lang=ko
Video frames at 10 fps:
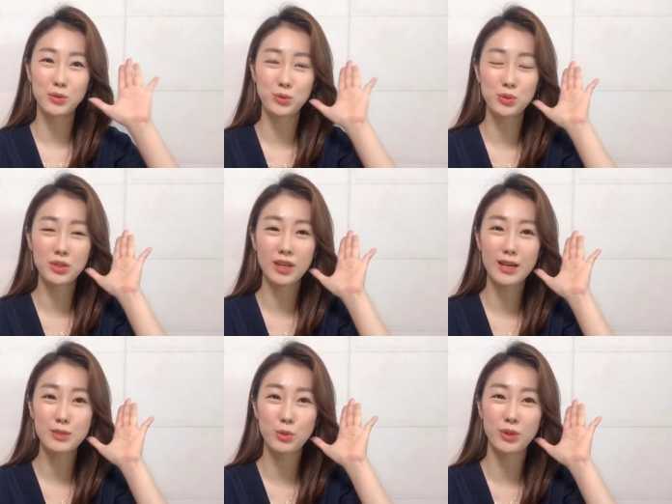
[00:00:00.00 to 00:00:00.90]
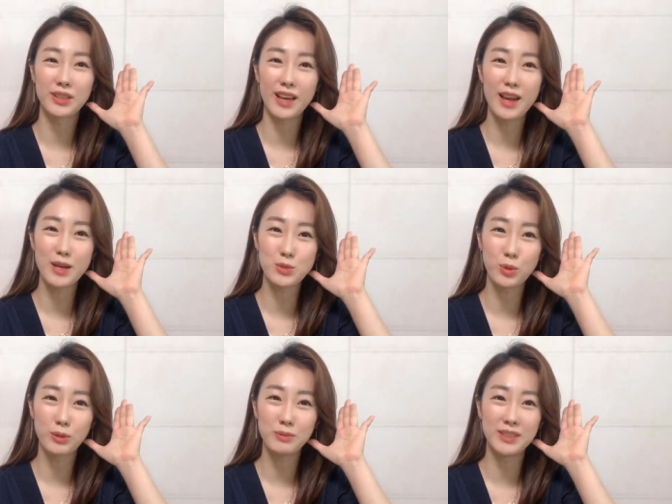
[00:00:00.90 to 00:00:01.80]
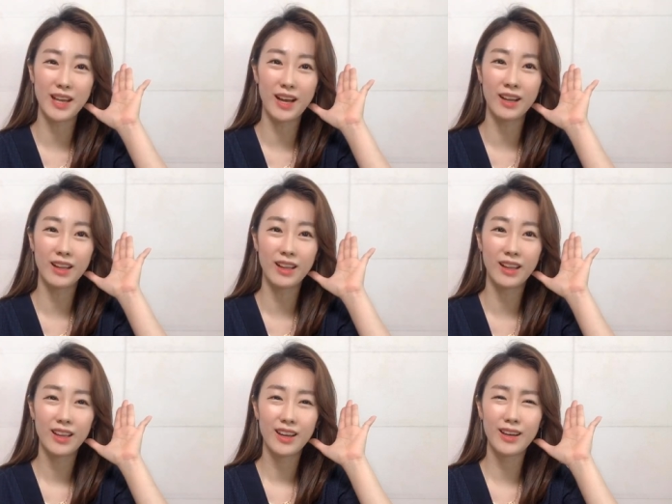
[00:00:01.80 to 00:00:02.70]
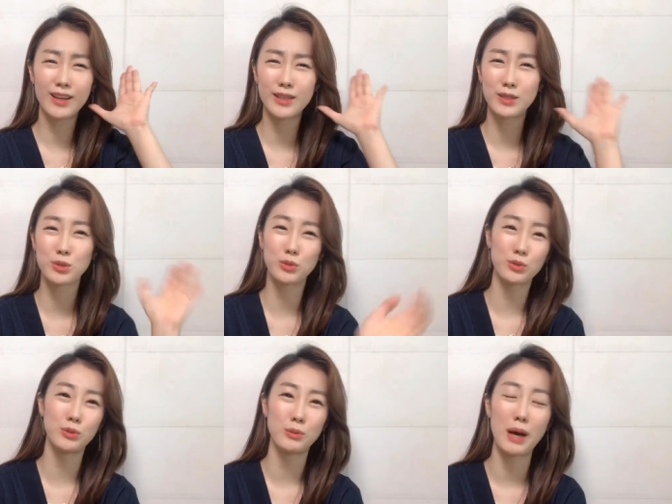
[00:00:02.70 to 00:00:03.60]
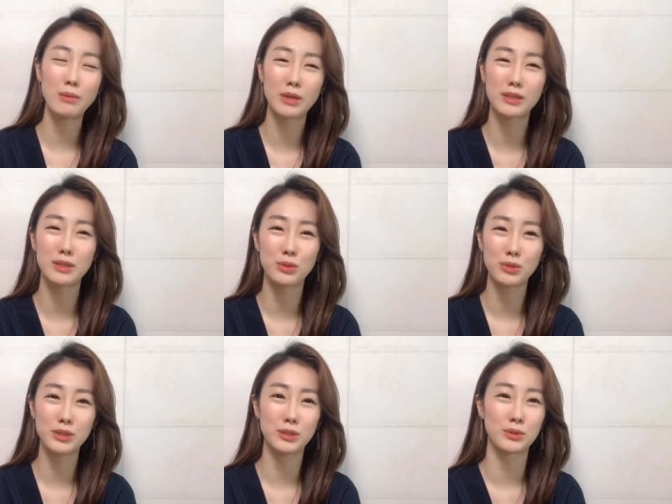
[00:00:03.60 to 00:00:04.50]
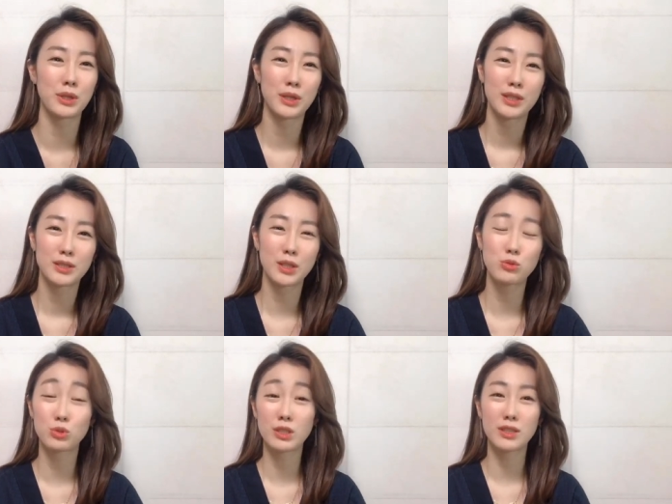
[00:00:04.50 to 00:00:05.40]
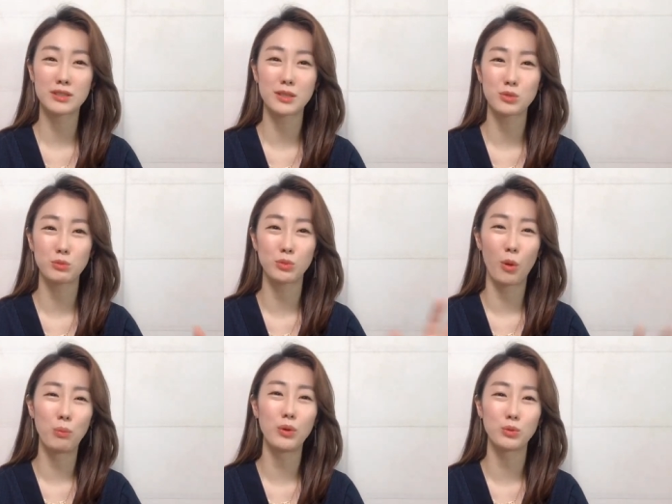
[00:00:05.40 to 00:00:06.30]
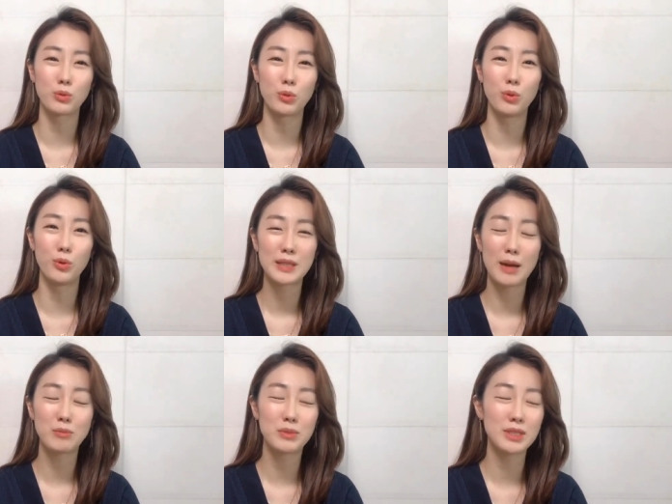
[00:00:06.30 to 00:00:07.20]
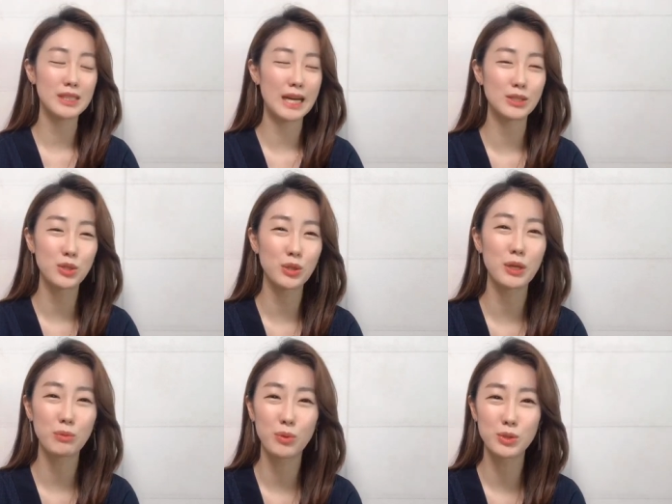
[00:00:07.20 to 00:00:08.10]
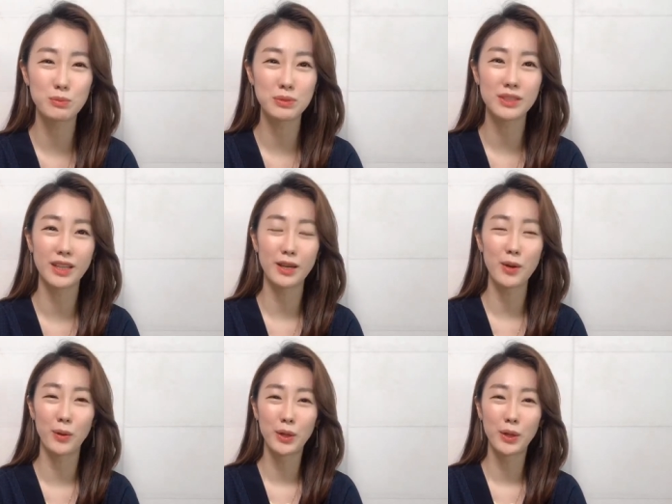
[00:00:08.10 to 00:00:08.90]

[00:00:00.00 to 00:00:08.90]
주식의 소리의 애솔입니다. 저도 마음 같아서는 제 주식 계좌 좀 덮어놓고 잠시 안 쳐다보고 싶은데요.